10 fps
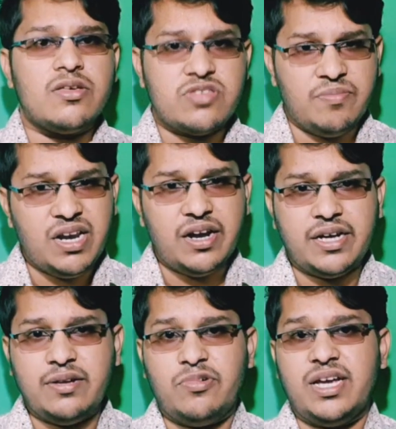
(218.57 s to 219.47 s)
সিমিলার
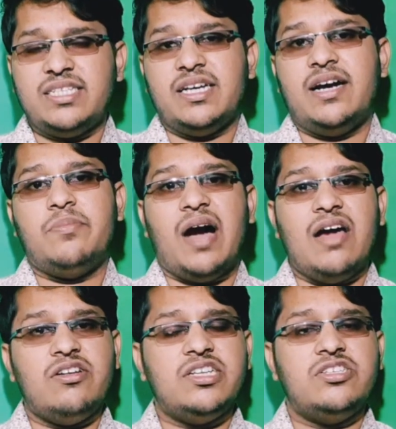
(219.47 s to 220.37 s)
একটি বই আছে আর
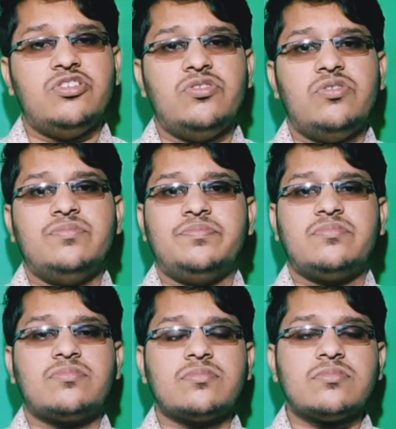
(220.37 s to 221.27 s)
বায়োলজির জন্য
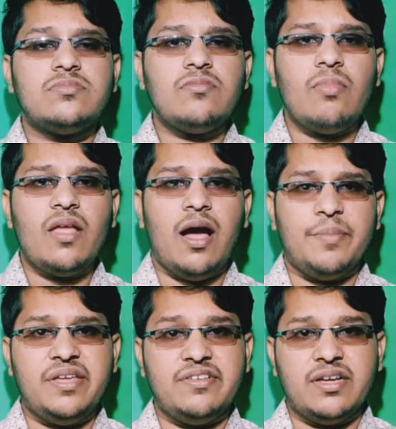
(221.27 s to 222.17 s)

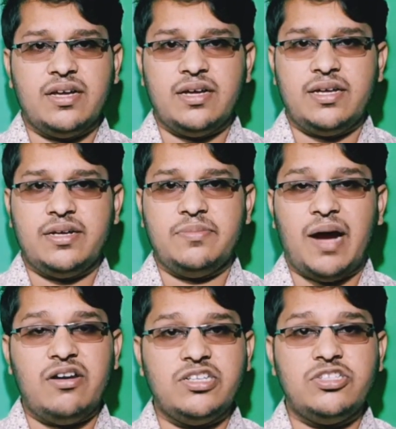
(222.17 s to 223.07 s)
আমি
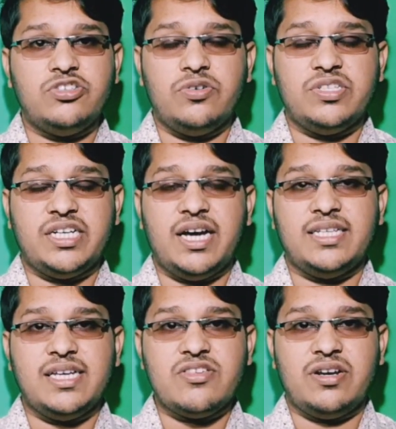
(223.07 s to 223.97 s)
বায়োলজির জন্য যেটা
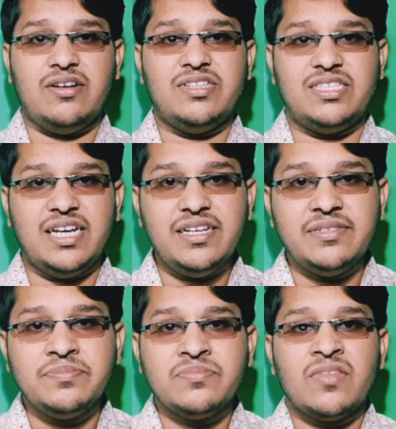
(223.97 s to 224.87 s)
আছে সেটা হচ্ছে
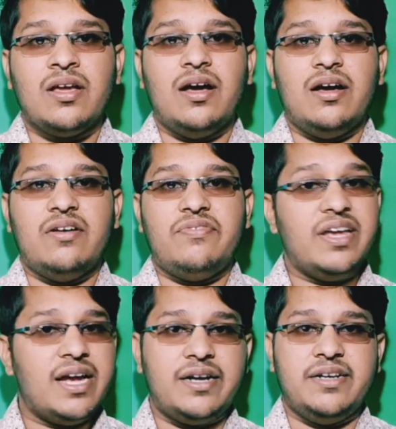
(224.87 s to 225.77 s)

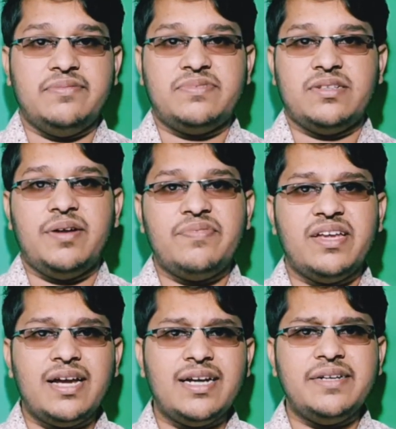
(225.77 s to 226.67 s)
ফিঙ্গার টিপস এবার
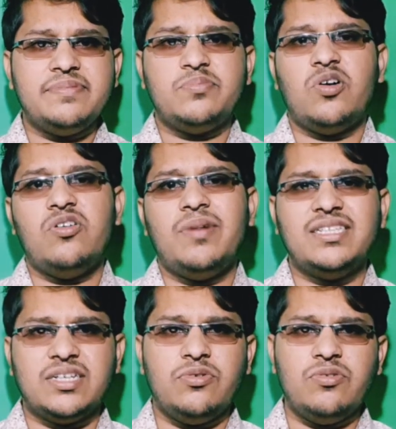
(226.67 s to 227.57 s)
ফিঙ্গার টিপস বলো বা
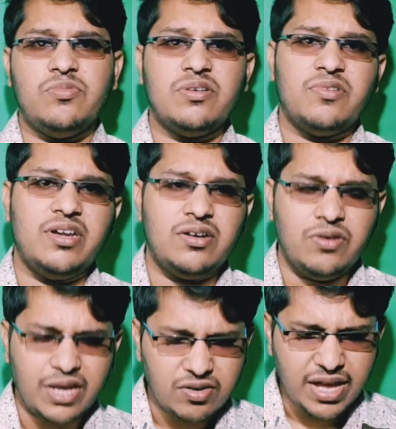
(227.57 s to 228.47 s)
যে কোনো বই বলো এগুলো
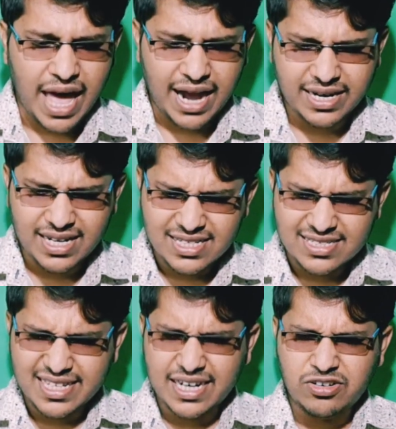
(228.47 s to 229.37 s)
এগুলো একটা
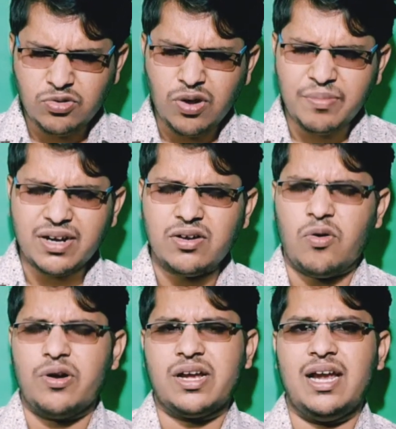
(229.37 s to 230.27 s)
জিনিস একটু আমার
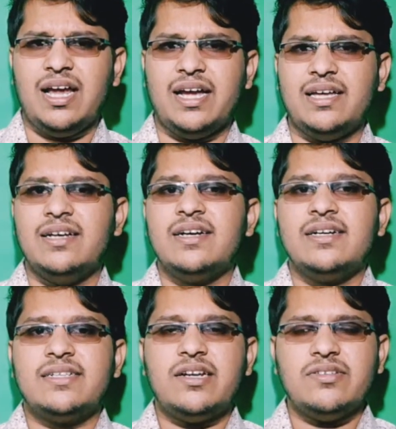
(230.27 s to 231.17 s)
খটকা লাগে
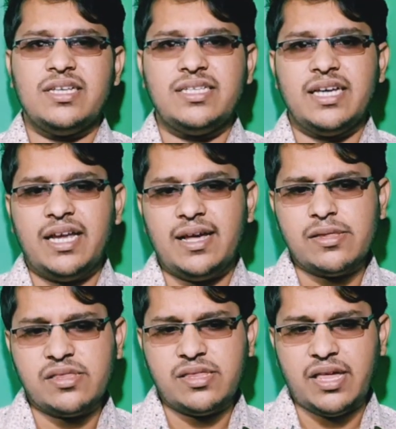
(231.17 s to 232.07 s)
সেটা হচ্ছে যে এরা
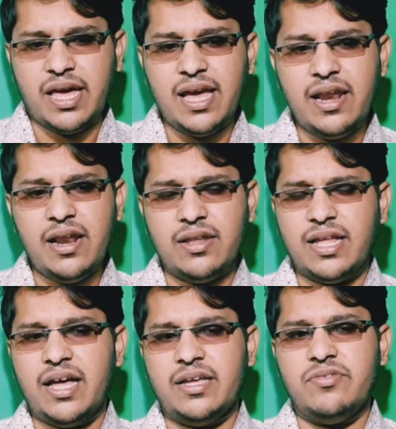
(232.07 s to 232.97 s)
সেল
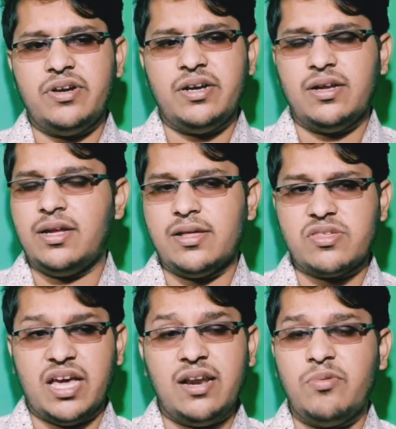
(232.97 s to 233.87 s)
দ্য ইউনি
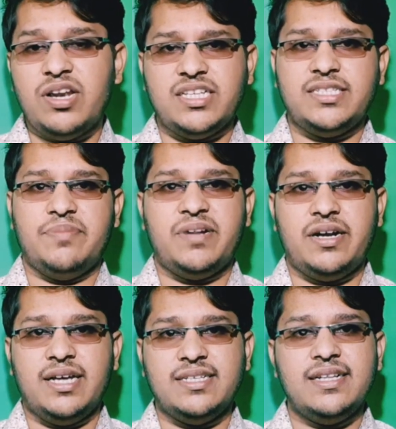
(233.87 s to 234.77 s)
সেল বলে যে
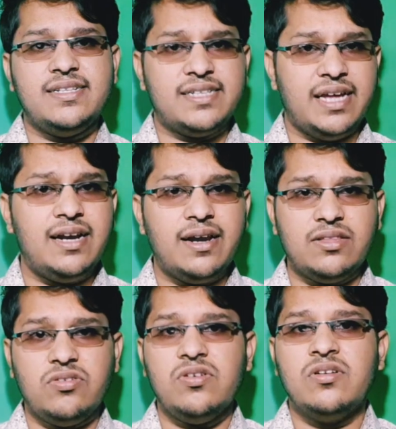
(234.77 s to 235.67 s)
চ্যাপ্টারটা আছে সেই সেলটা
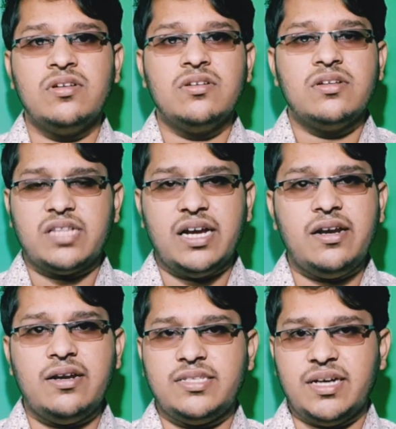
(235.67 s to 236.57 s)
তো সেল
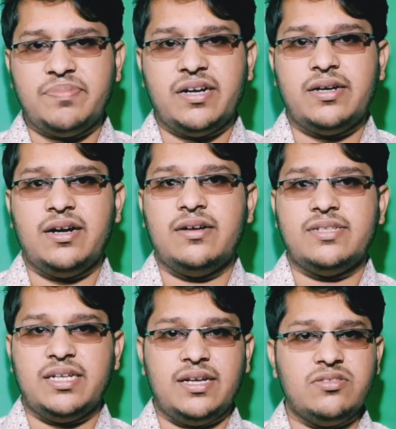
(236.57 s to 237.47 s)
চ্যাপ্টারটার
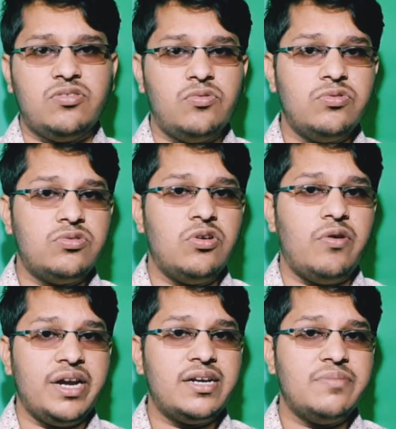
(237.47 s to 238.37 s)
সেটার তো গুরুত্ব
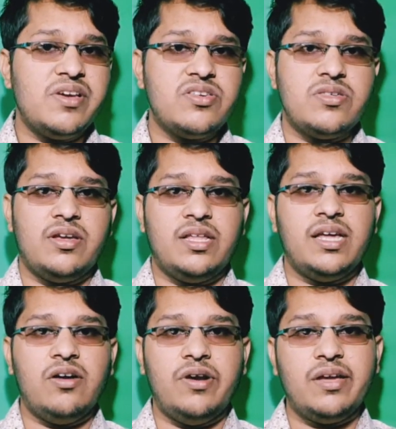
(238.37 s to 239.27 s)
অনেকটা বেশি সেটা
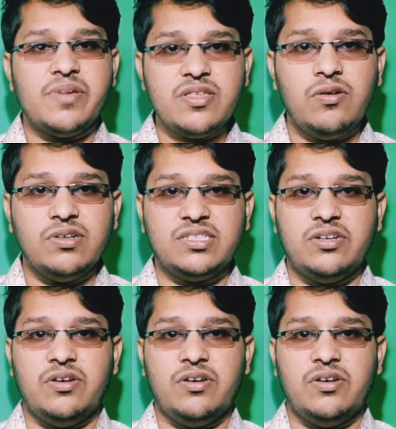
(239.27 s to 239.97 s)
থেকে অনেক বেশি কোশ্চেন